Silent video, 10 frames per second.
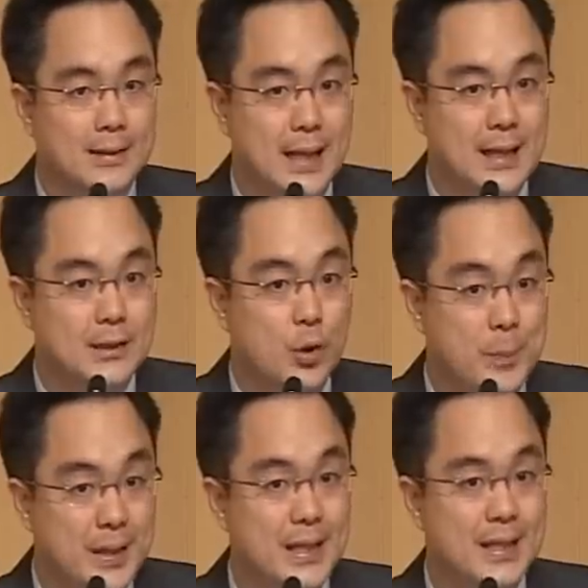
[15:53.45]
ใช้ตัว
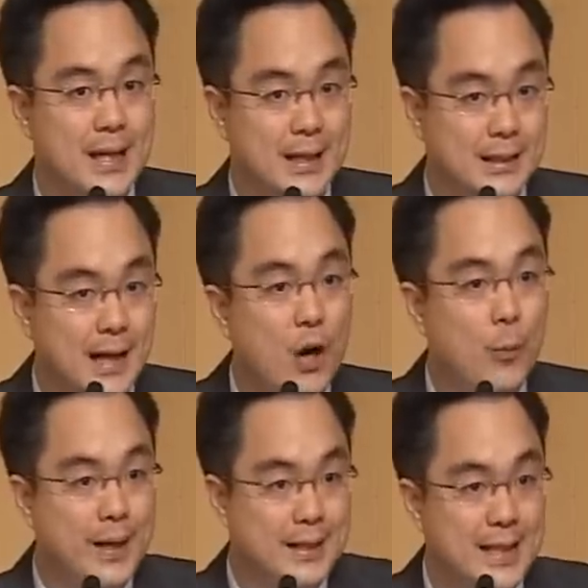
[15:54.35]
มินิเนี่ยคือเข้า
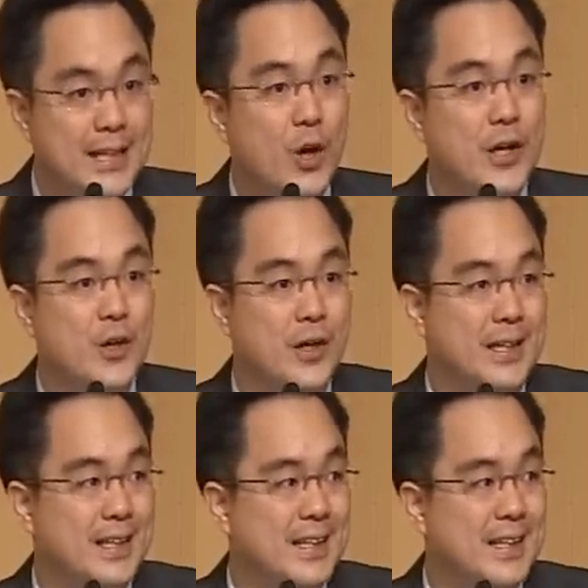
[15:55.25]
ไปทีละน้อยก่อน